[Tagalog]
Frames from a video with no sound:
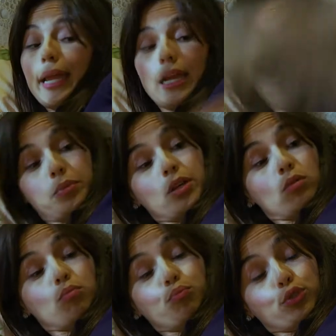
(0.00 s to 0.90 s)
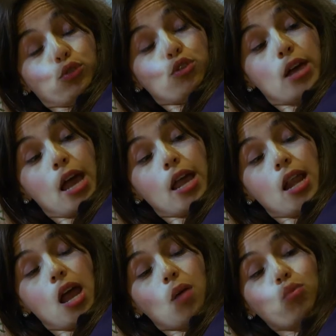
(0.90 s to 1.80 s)
Yan ba yung busog ha,
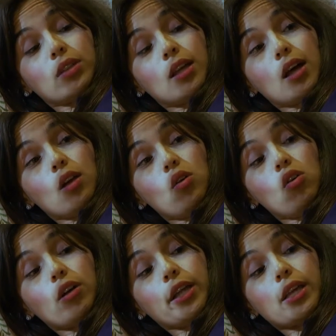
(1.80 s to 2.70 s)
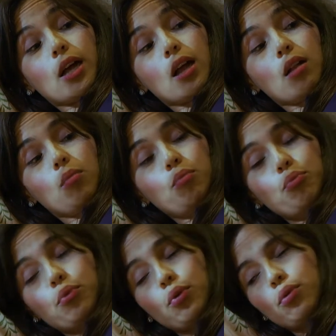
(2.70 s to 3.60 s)
inaabot ng kalookan yung
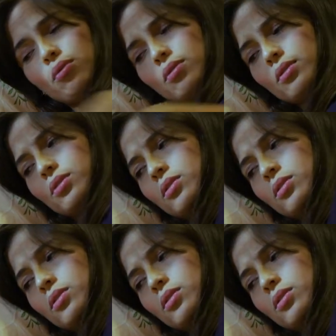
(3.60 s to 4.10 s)
albrotong?